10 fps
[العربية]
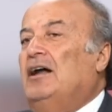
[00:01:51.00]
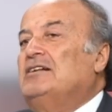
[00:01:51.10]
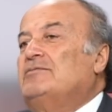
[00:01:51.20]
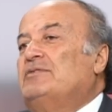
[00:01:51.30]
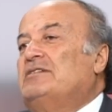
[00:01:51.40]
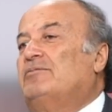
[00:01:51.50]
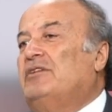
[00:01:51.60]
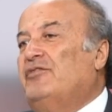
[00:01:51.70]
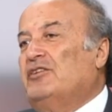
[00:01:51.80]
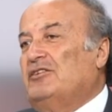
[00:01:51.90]
خلص
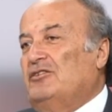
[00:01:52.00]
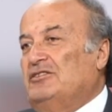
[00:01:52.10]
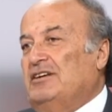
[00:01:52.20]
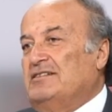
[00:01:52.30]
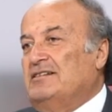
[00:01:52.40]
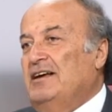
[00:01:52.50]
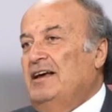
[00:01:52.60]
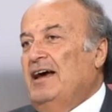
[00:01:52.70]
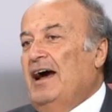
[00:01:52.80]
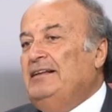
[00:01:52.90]
بتفرط القصص
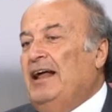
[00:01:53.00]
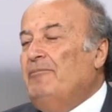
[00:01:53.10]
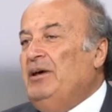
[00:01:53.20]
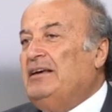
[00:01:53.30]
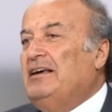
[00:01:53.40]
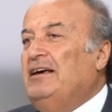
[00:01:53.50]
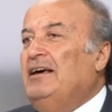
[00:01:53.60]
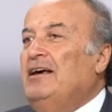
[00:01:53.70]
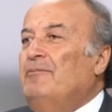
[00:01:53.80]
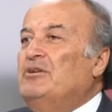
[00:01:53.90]
انا عم
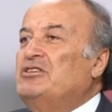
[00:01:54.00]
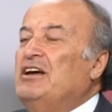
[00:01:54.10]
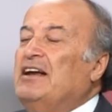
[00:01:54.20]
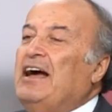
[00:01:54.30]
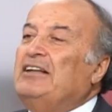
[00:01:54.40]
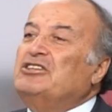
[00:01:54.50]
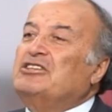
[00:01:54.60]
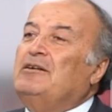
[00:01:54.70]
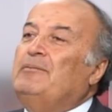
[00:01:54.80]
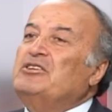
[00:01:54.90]
بحكي التهيوا
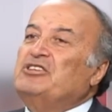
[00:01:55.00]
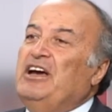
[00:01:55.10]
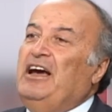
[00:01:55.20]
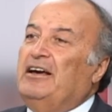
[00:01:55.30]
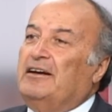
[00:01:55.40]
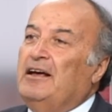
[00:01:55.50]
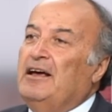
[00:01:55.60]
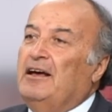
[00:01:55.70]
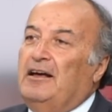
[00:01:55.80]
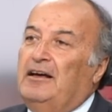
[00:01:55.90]
بفيلم باربي يا
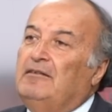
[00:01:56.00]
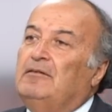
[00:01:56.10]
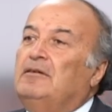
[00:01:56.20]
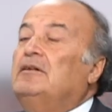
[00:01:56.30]
استاذ نسيوا